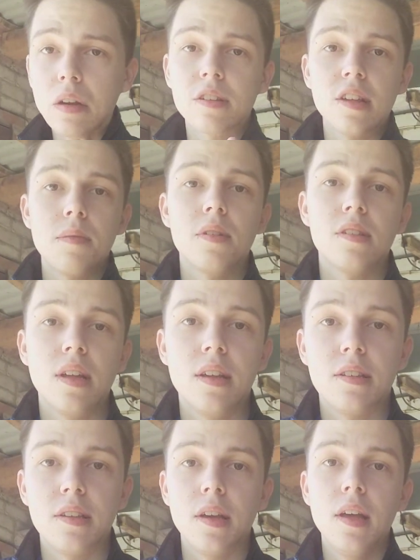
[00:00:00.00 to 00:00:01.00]
сами
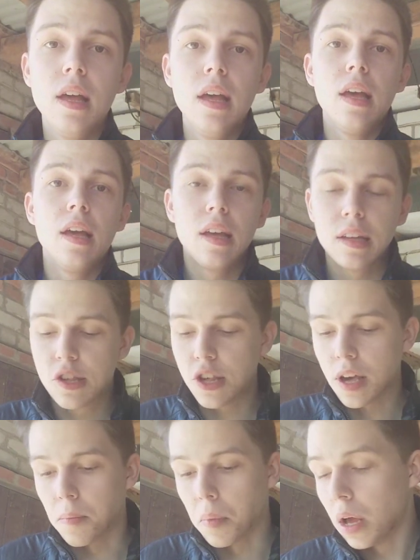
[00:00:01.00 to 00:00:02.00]
знаете,
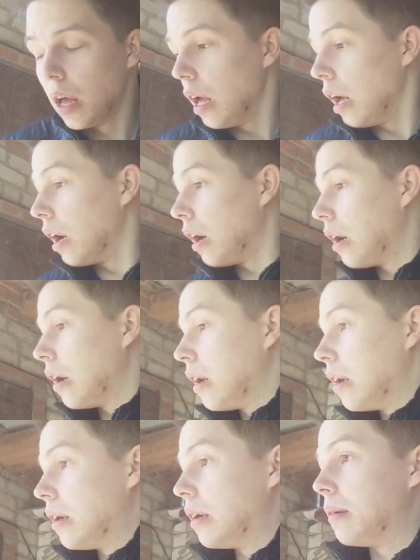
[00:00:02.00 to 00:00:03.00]
чем –
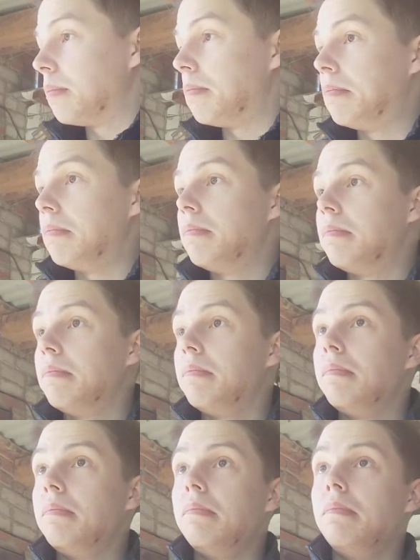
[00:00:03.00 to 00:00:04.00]
Э,
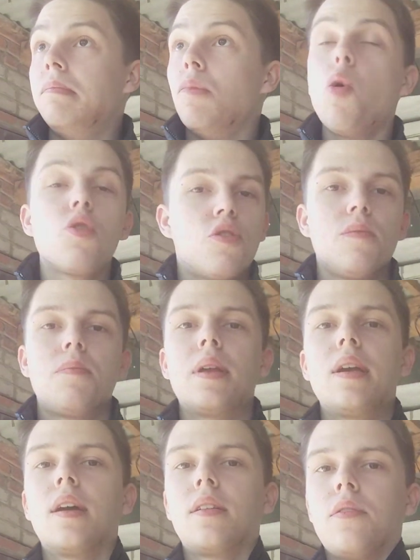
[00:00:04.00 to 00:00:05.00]
очень
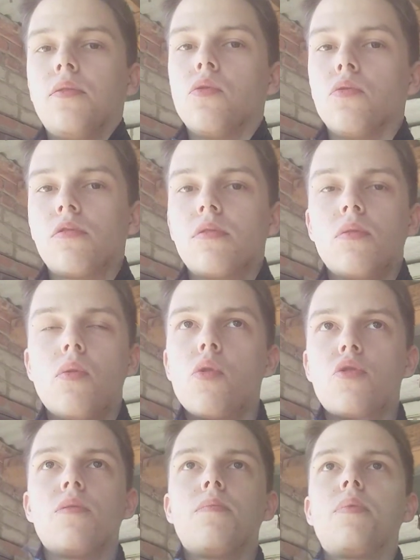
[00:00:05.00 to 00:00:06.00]
приятный вкус,
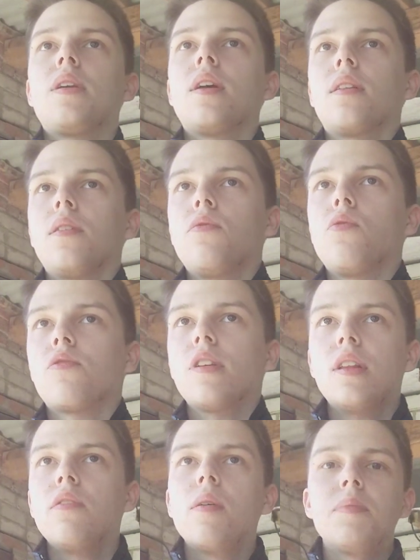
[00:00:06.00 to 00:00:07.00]
очень приятный вкус.
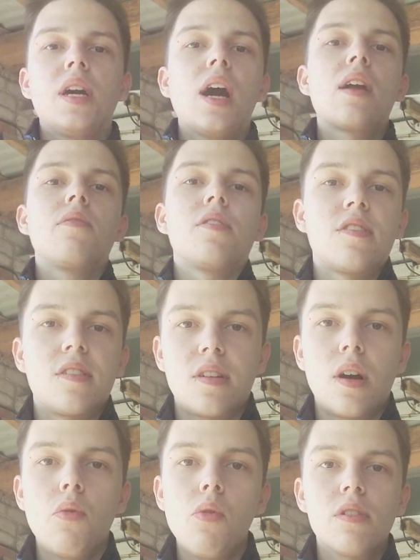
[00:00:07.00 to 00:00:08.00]
Это вам не Harvest с
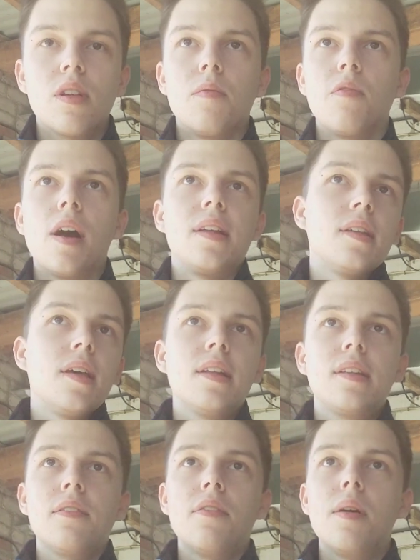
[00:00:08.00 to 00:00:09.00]
кокосом, White,
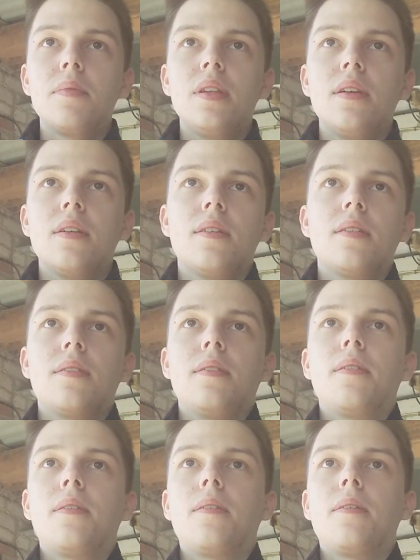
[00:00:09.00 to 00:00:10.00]
это вам не
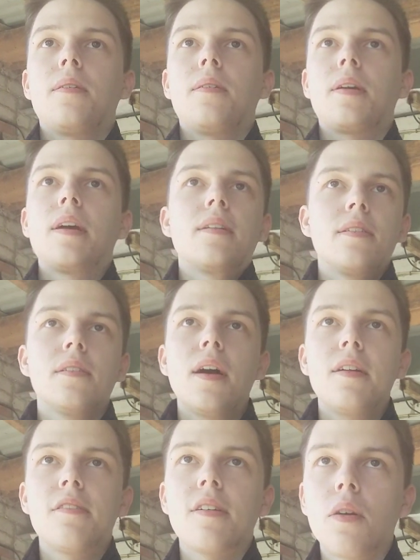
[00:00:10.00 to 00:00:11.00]
э,
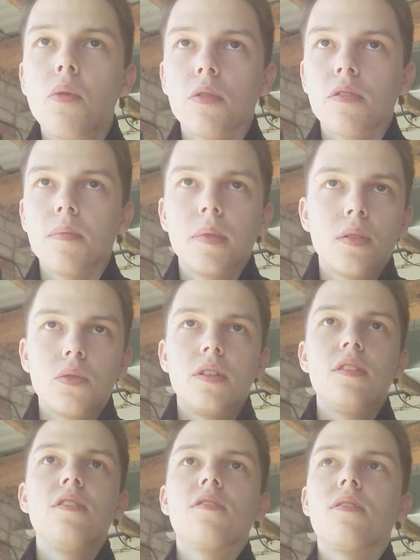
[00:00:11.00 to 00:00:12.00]
Candlelight с кокосом, это вот
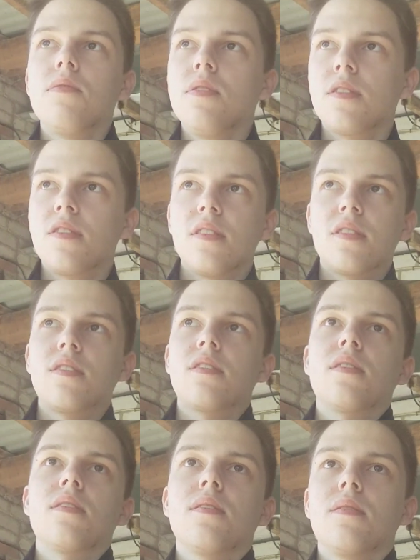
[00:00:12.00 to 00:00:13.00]
единственная версия
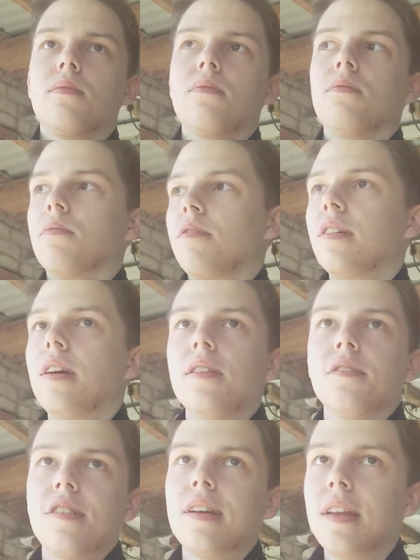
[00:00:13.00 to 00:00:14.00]
с, э, ну,
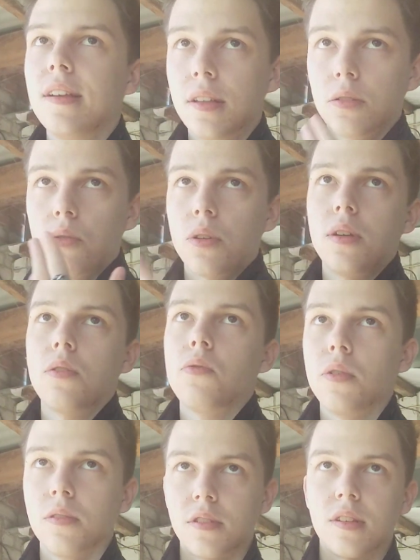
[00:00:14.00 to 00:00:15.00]
сигарил сигарет, которые я
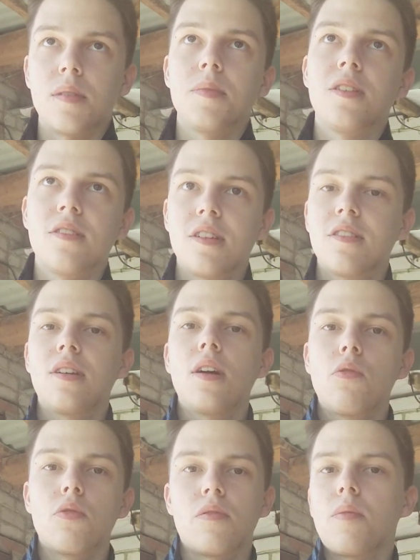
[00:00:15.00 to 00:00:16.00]
курил с ароматизацией
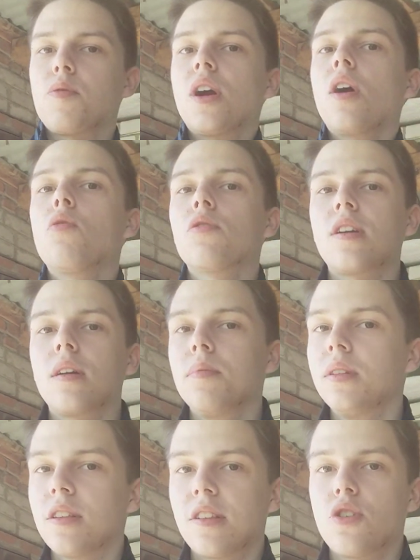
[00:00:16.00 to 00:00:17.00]
кокоса. Вообще кокос как
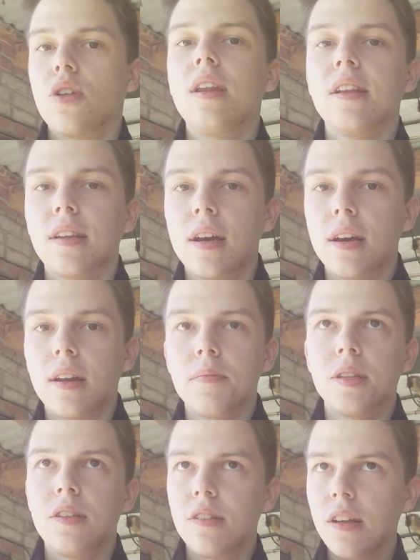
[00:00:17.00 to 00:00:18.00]
бы достаточно редкая
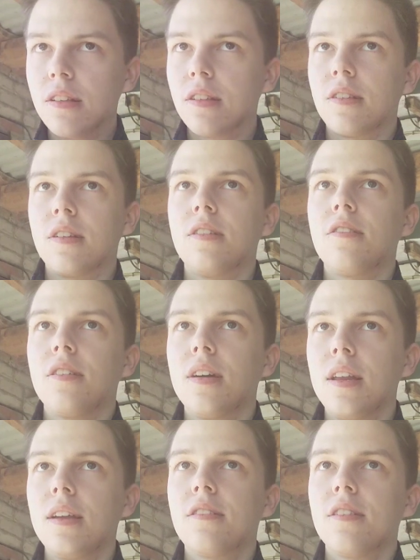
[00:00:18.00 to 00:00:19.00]
ароматизация среди
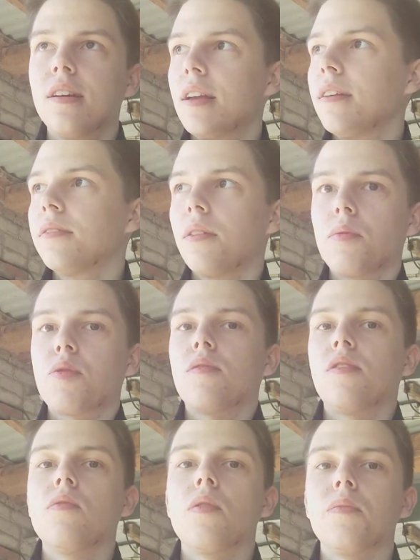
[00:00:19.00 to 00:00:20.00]
сигарет, сигарил, да вообще
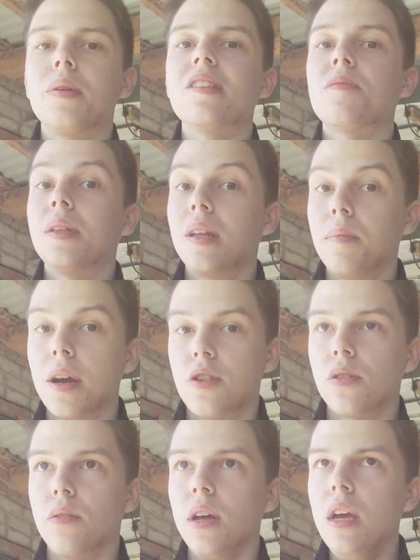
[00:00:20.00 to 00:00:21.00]
всего, в принципе,
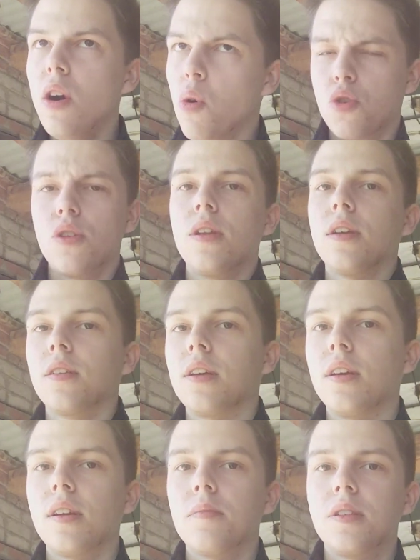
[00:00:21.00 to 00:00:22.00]
табачного. Очень
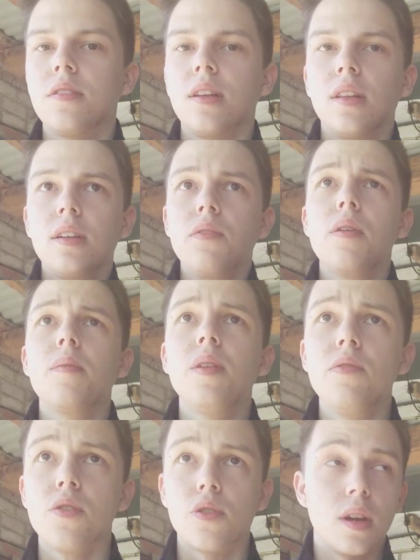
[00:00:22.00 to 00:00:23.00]
редкий ароматизатор. Это вам
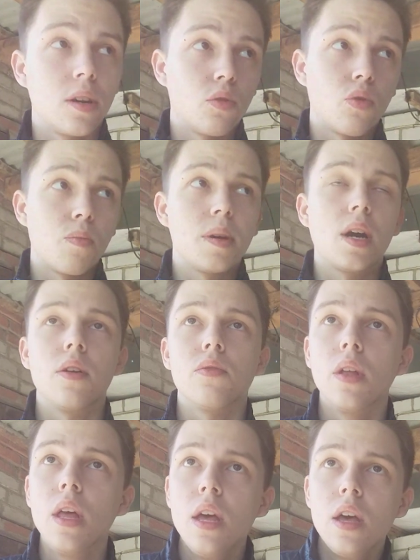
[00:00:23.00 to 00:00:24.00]
не вишня, которую
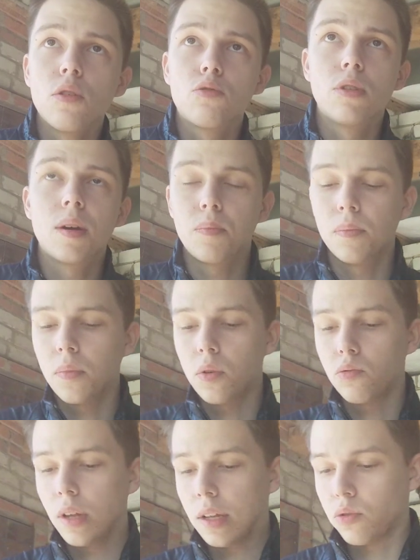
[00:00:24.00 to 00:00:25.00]
пихают куда,
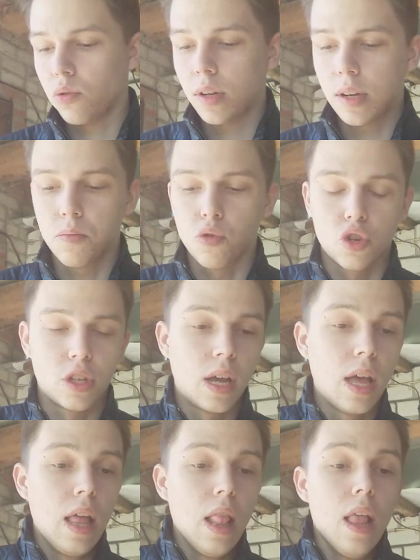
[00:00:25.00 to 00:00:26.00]
куда только можно.
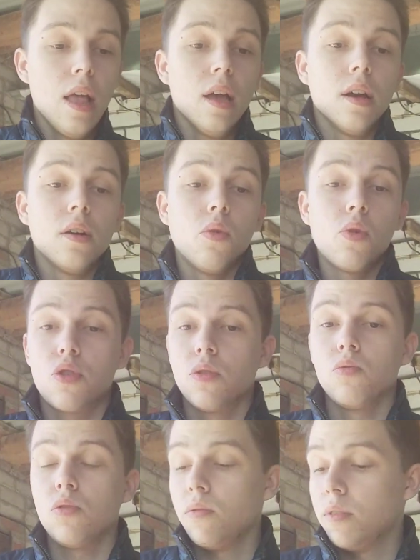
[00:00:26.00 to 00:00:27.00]

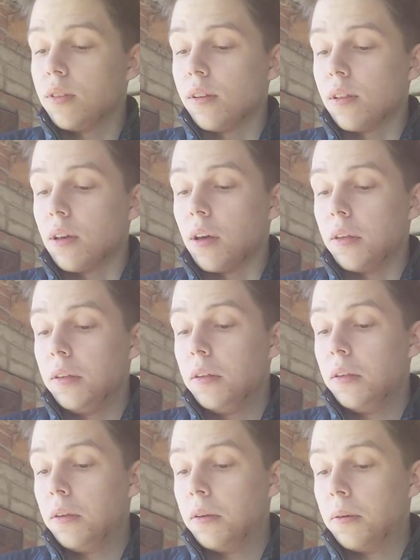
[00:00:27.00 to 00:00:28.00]
Очень удивительно.
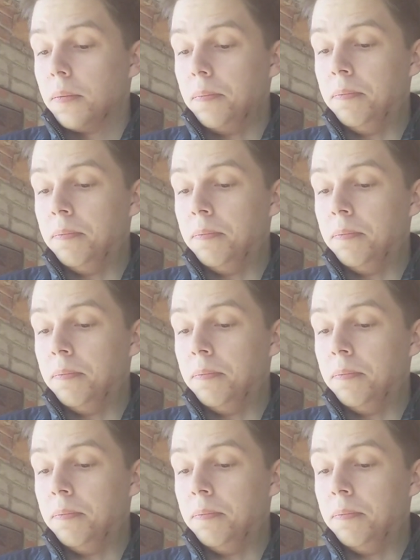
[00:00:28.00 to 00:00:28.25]
И